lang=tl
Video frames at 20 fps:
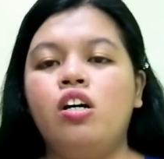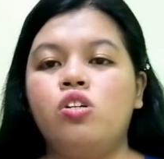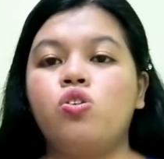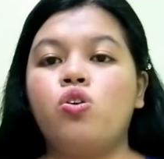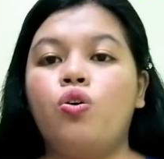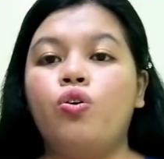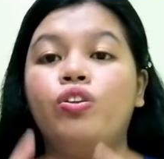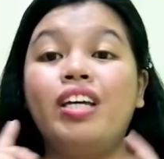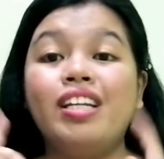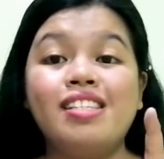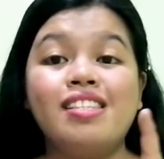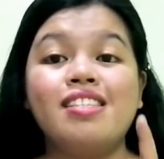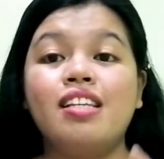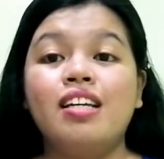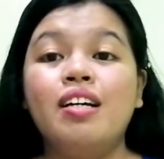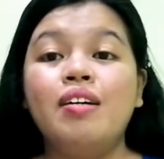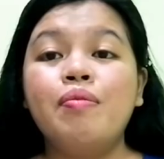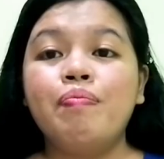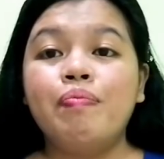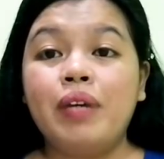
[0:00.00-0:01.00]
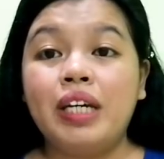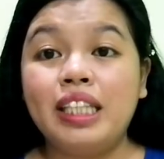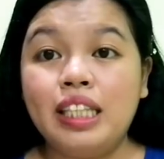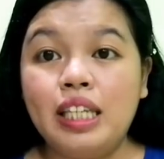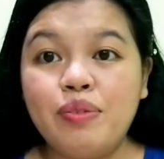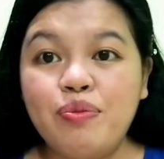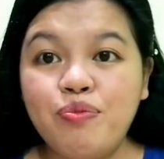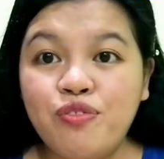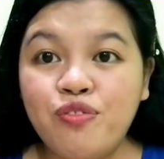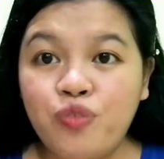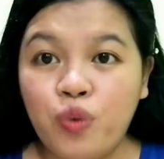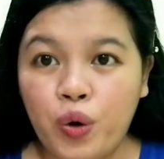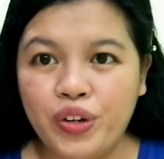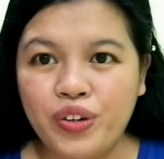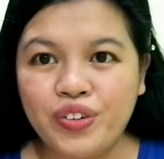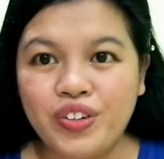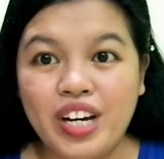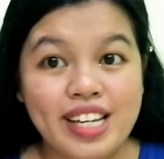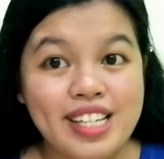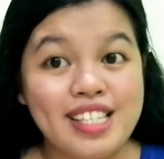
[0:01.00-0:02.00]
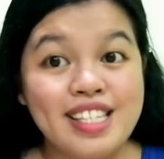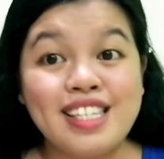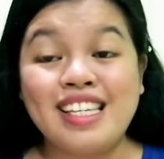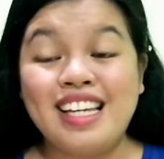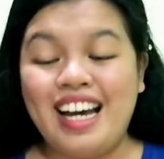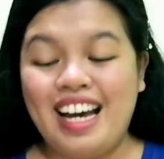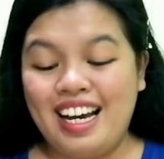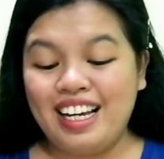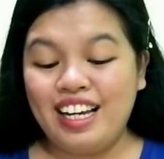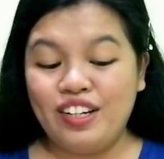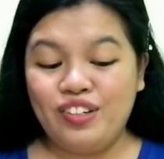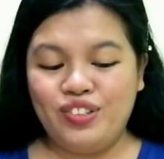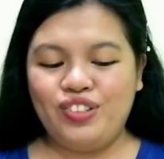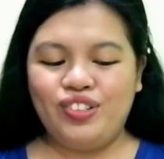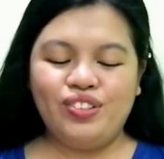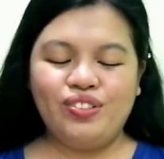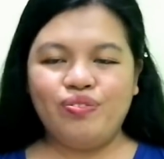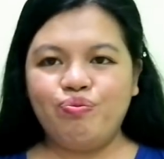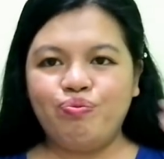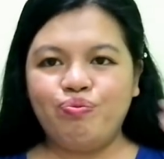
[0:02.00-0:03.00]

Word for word: So, that's my tip for you guys, ha? Ganun.